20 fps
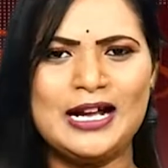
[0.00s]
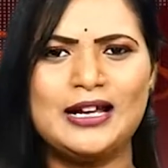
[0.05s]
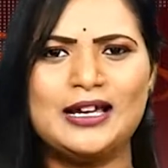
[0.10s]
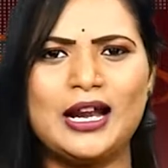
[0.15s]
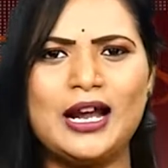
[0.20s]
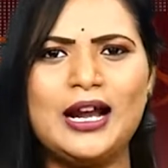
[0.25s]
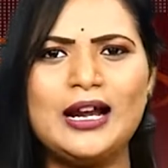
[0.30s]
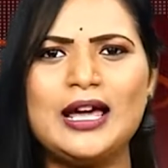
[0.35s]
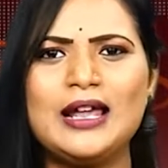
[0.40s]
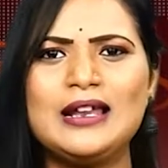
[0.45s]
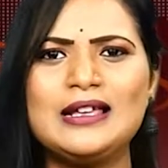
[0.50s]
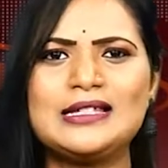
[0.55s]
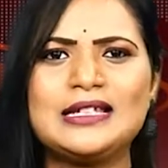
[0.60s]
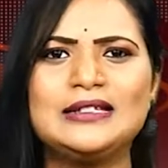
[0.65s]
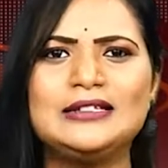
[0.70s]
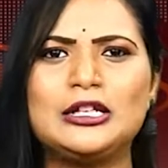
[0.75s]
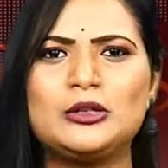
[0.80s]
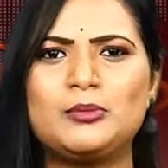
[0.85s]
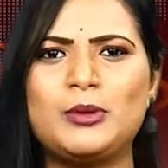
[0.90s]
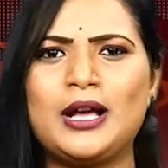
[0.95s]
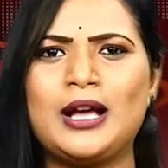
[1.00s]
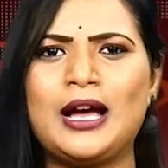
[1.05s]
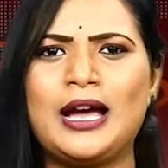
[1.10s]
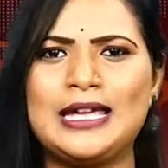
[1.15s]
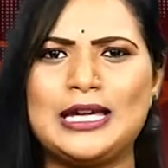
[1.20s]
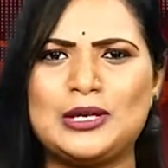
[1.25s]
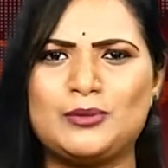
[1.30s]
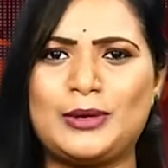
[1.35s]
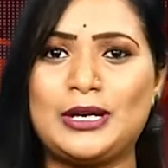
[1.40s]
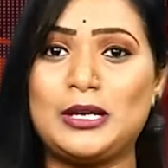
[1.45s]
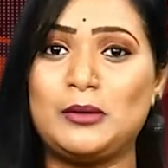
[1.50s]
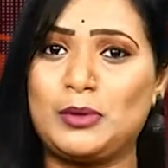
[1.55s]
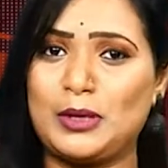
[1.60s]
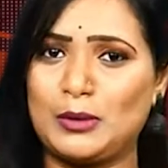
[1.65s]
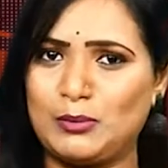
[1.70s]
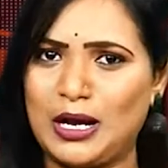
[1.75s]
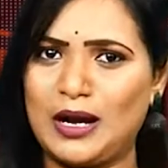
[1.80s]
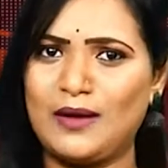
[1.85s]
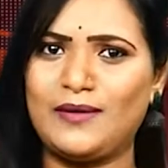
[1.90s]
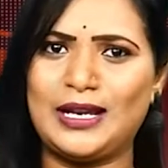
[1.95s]
గ్రహణాల సందర్భంగా ఏర్పడే
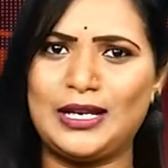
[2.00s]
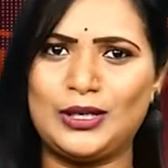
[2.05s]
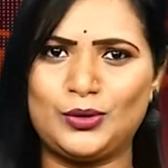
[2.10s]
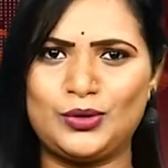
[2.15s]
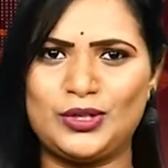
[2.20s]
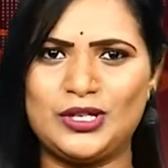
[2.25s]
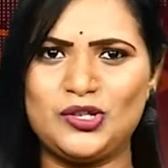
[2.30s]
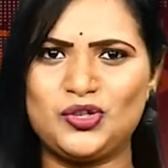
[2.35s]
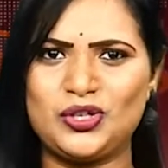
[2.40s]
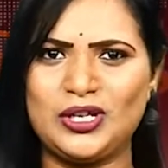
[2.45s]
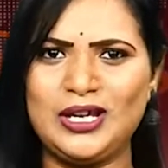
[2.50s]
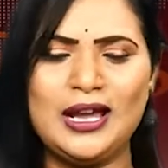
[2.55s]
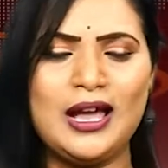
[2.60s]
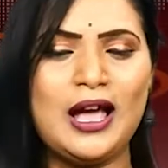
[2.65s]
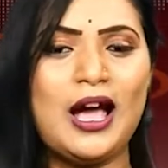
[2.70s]
ప్రభావాల గురించి